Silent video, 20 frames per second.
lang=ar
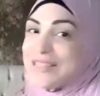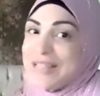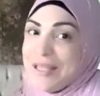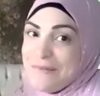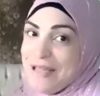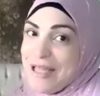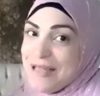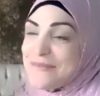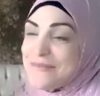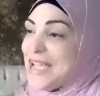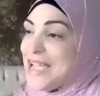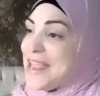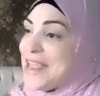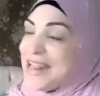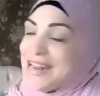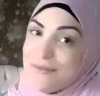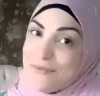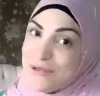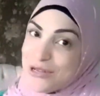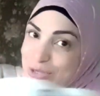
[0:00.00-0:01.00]
تمام يعني
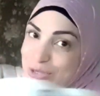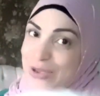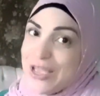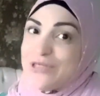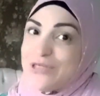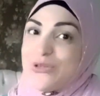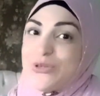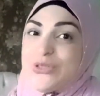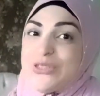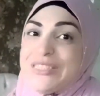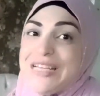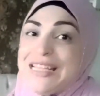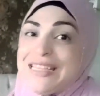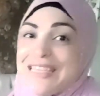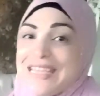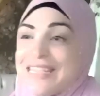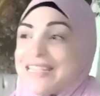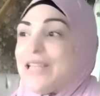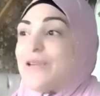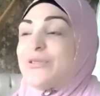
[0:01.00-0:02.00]
هنعمل شويه
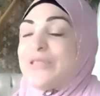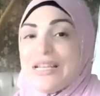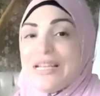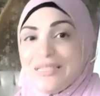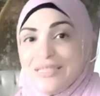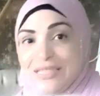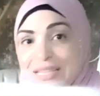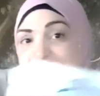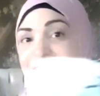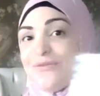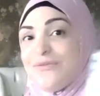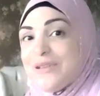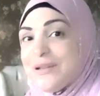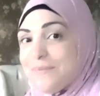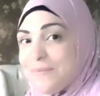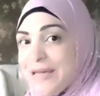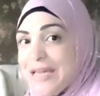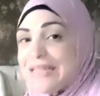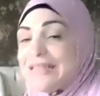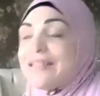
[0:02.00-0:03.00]
روتينات كده وتجديدات في
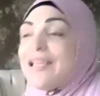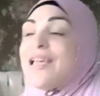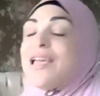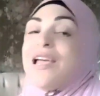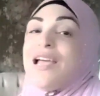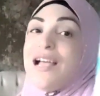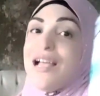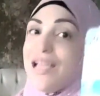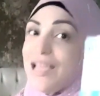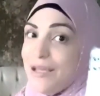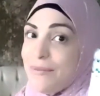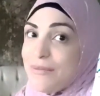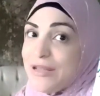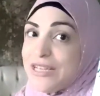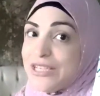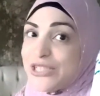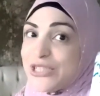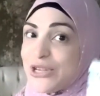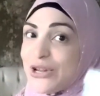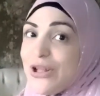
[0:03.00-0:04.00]
البيت
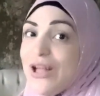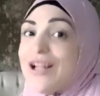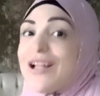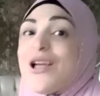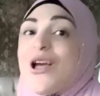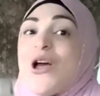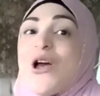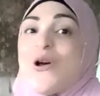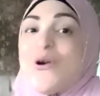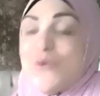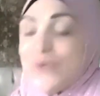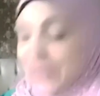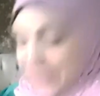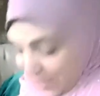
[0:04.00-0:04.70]
اعملي اشتراك و